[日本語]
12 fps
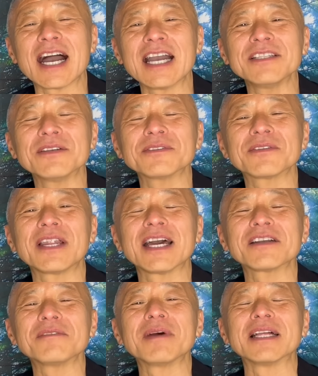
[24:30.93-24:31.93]
I don't
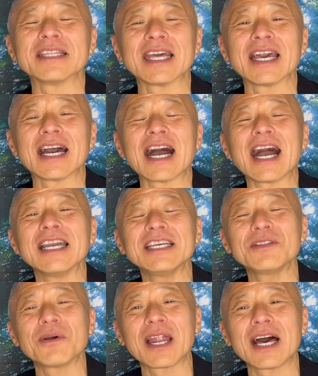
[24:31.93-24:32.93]
like Monday、
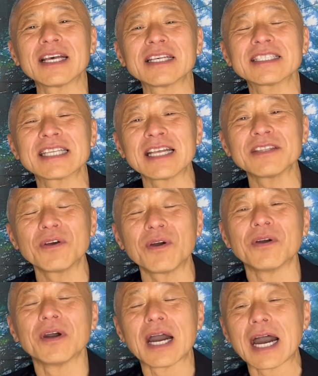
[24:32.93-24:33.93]
アイドラさんの、